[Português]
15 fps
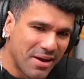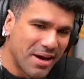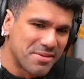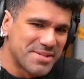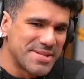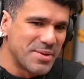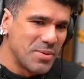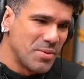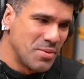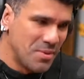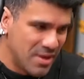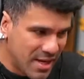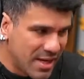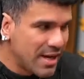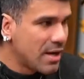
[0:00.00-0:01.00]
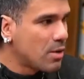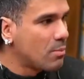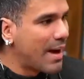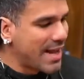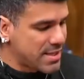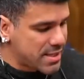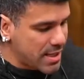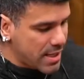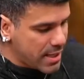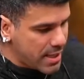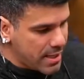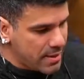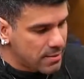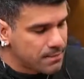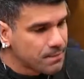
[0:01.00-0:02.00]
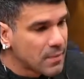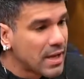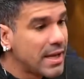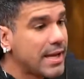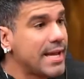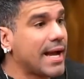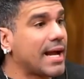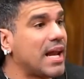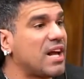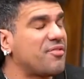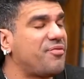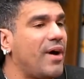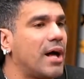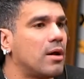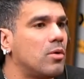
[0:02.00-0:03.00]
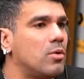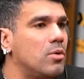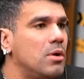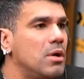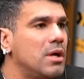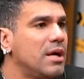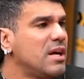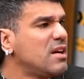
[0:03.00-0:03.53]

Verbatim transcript: me deu H1Z1, baixei, e a galera falou,